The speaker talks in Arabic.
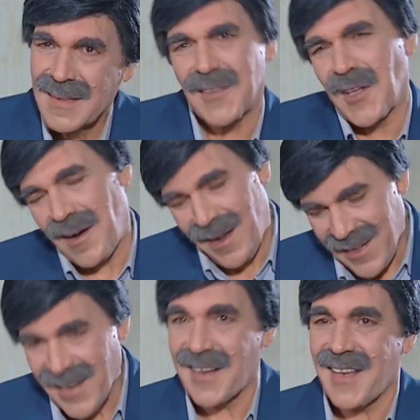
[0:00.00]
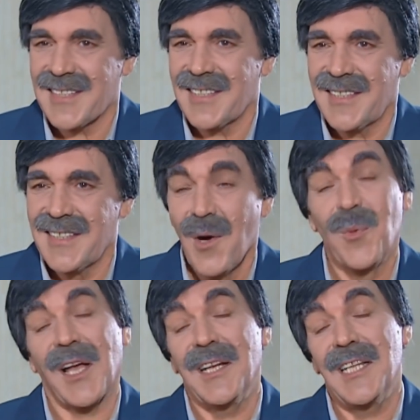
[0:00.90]
كتر الله خيرك يا سيدي
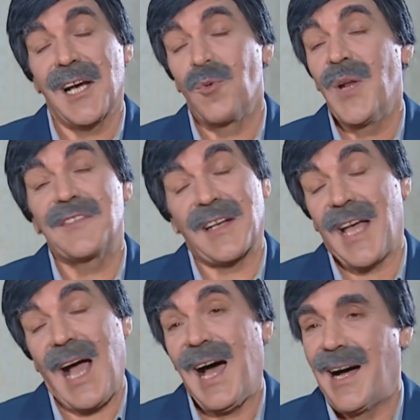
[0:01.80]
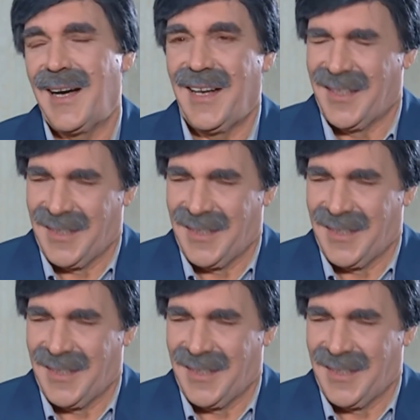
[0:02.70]
ويخلي لك اولادك يا حق